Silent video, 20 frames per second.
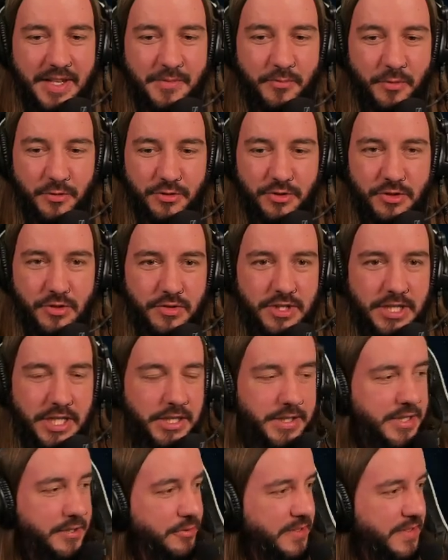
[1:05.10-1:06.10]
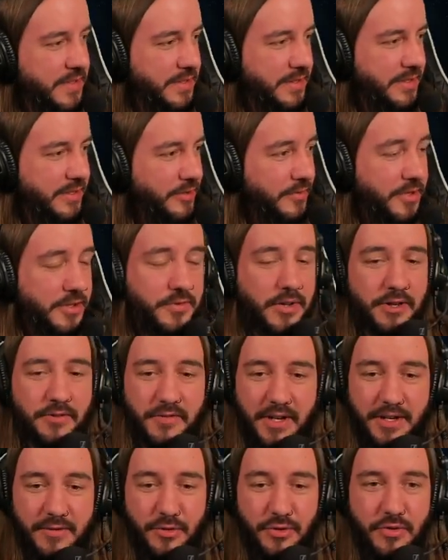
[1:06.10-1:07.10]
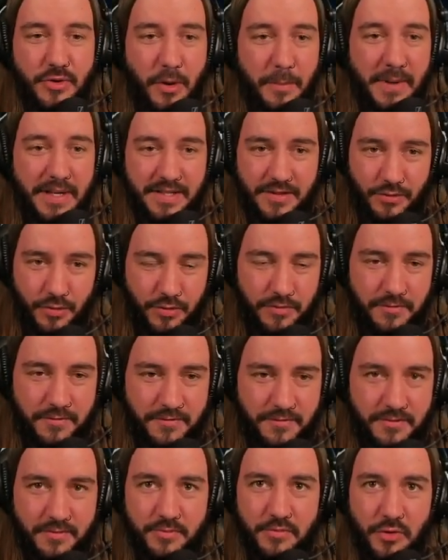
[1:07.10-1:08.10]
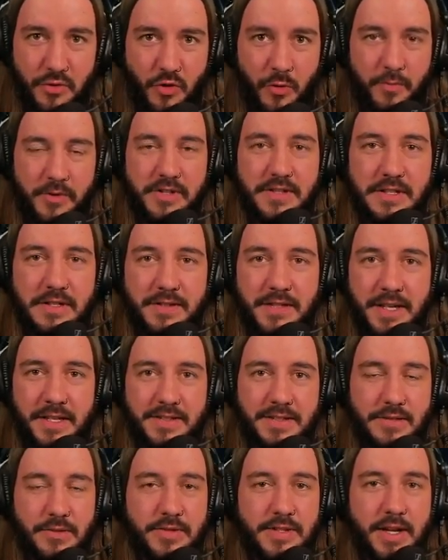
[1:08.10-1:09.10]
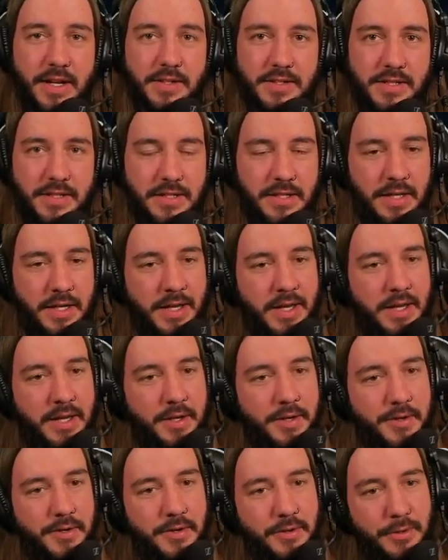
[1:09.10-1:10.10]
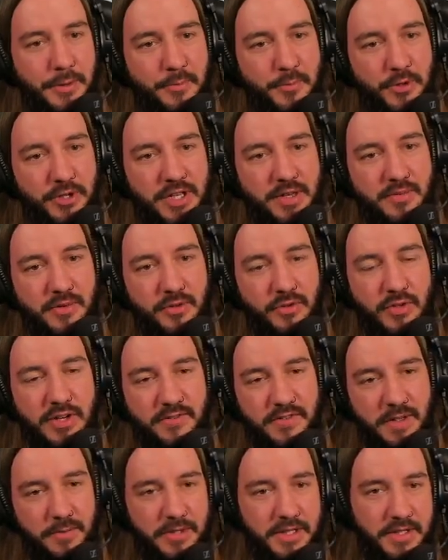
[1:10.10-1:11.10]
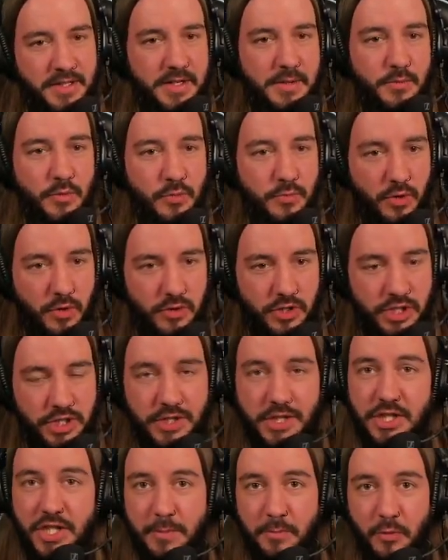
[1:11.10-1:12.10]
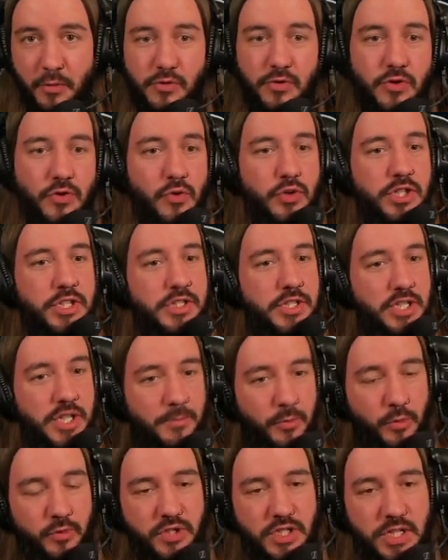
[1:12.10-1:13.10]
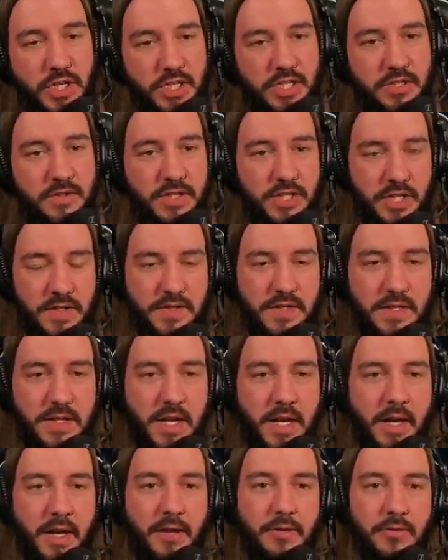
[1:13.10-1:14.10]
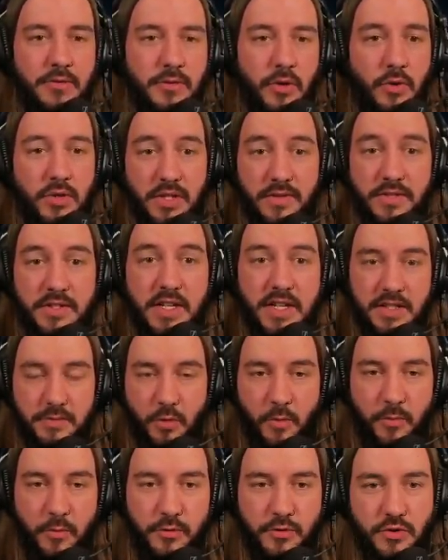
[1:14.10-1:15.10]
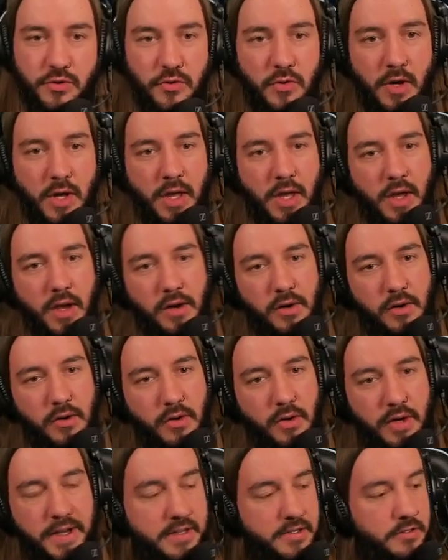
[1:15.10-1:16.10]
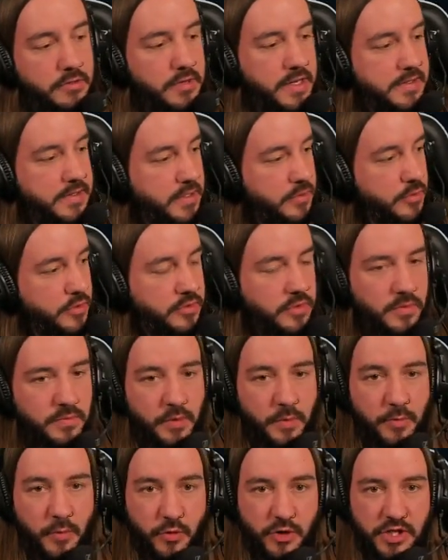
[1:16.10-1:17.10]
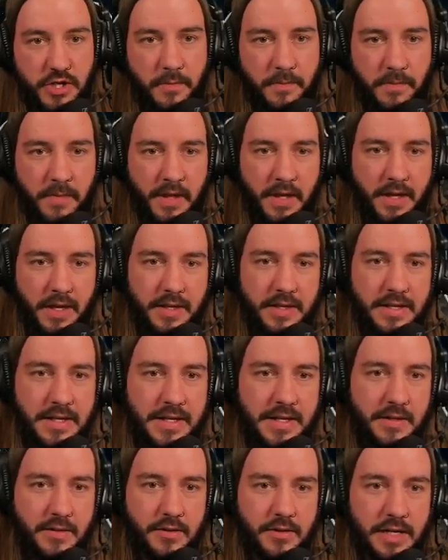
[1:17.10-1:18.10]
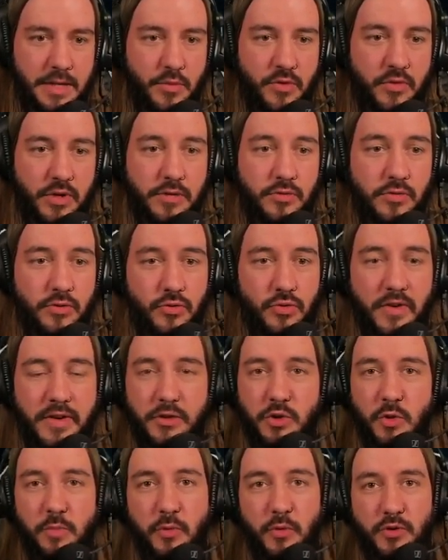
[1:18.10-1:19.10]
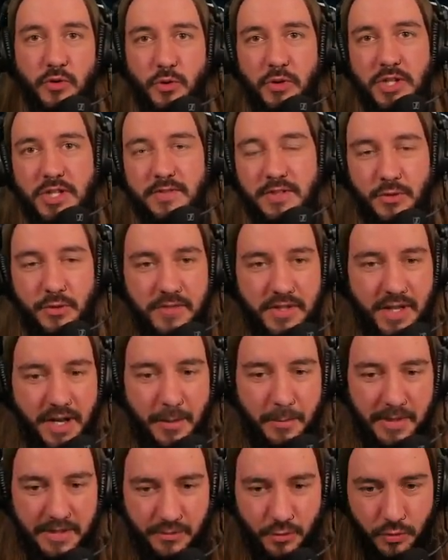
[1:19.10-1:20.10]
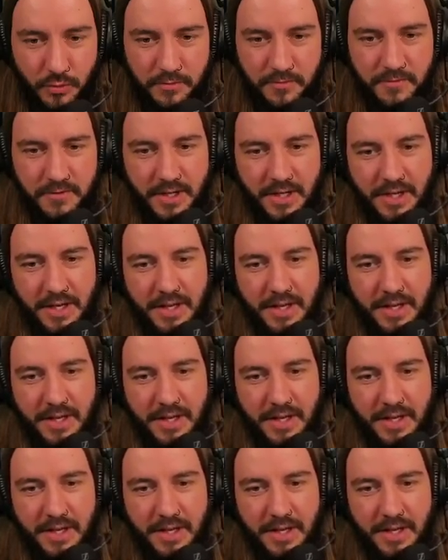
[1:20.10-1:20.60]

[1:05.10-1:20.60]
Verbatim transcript: et Ponchio Shiny aussi. On va devoir le faire évoluer en Mastouf pour compléter le deck. C'est le dernier euh, Pokémon de la famille qu'il me manque. J'ai déjà Ponchio, j'ai déjà Ponchien, j'ai chassé euh, en Navidex pour Ponchio, en SOS il me semble pour Ponchien. Et, euh, et me voilà du coup avec ce Ponchio qui va devenir un Mastouf.